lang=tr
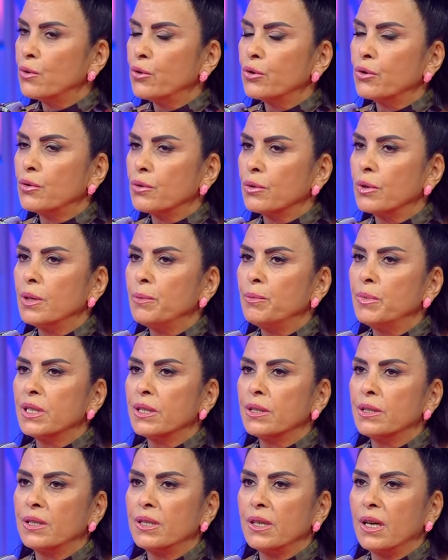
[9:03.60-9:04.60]
Türk e,
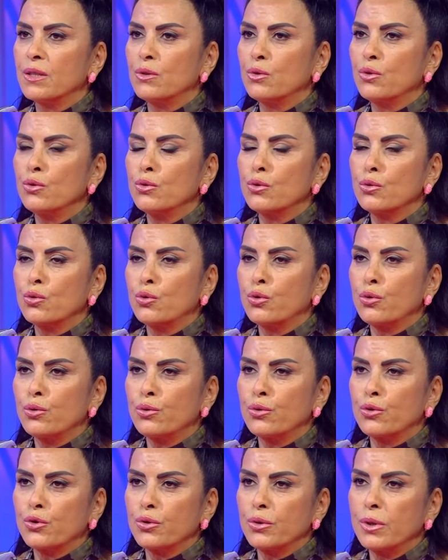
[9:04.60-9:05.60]
bir tiyatronun
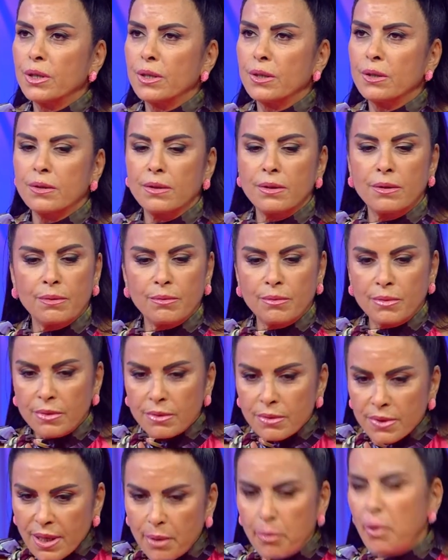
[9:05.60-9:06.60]
kuruluşuna
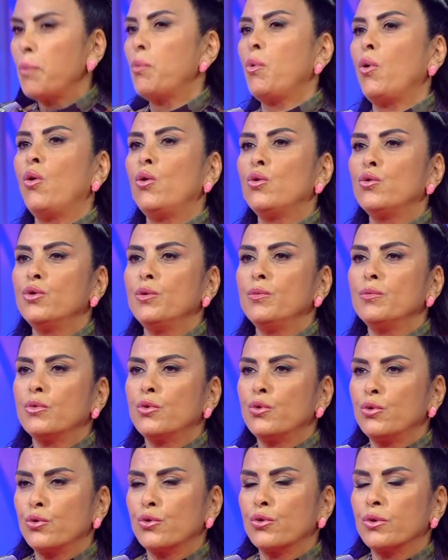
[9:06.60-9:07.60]
e, sebep oldum.
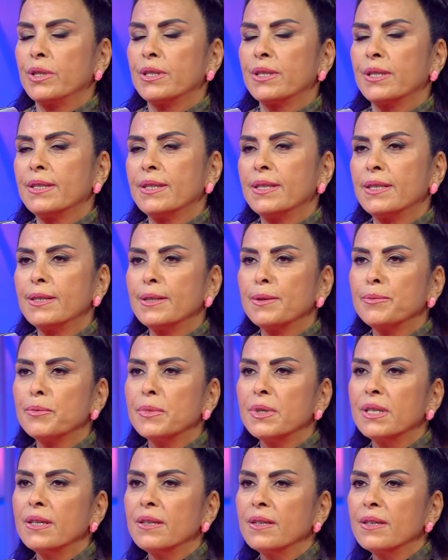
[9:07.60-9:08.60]

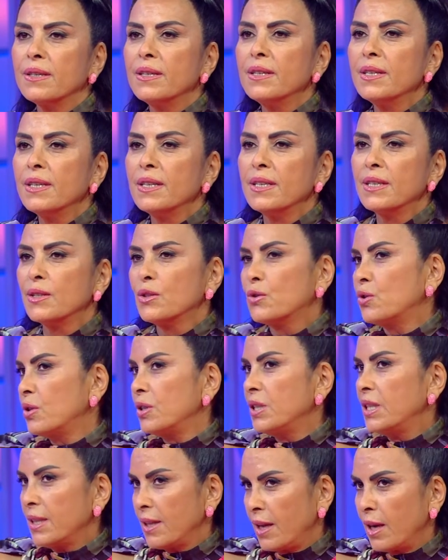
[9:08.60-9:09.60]
Kurucularındanım. E,
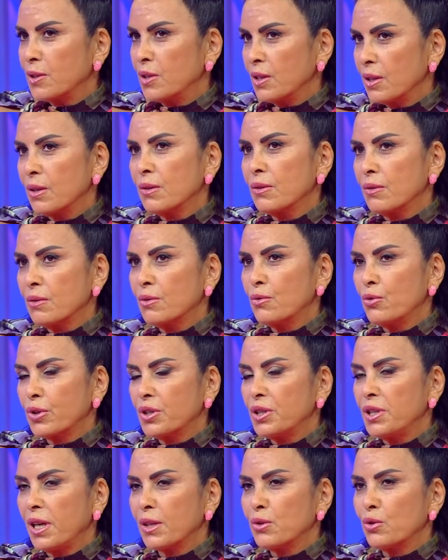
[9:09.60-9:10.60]
yıllarca
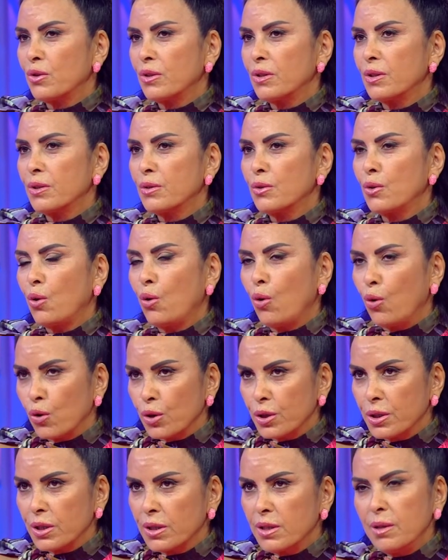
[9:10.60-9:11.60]
Türk tiyatrolarında
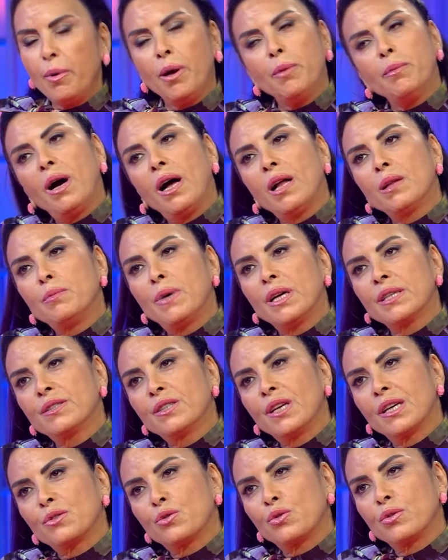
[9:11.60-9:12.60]
oynadım ama Alman
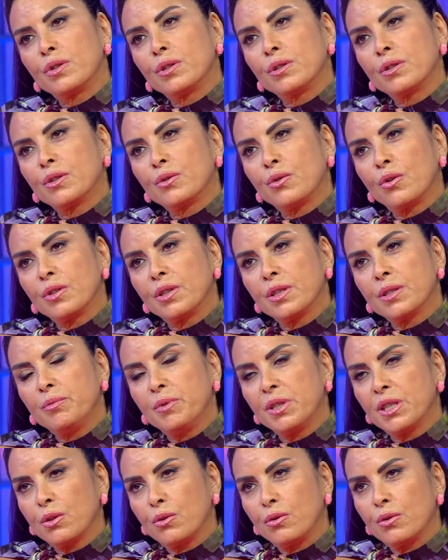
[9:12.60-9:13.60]
tiyatrolarında da oynadım.
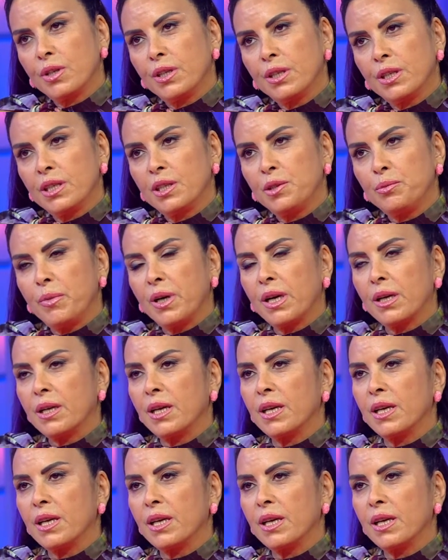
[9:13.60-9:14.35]
Hiç orayı Peki, ihmal etmedim.